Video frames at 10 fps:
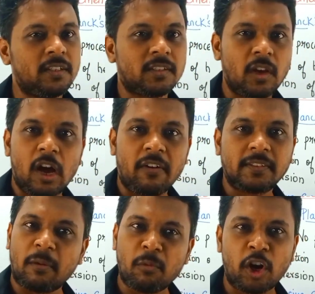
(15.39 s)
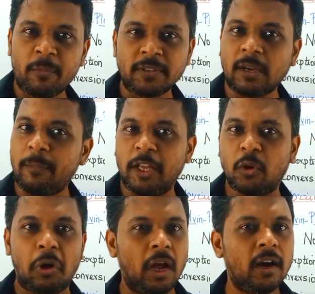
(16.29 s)
ஃபர்ஸ்ட் லா ஆஃப் தெர்மோடைனமிக்ஸ்
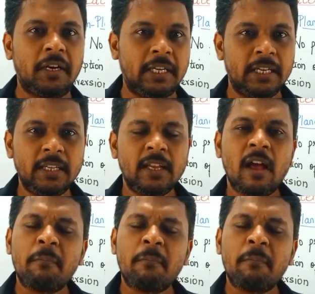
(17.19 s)
அப்படிங்கிற ஒரு லா இருக்குது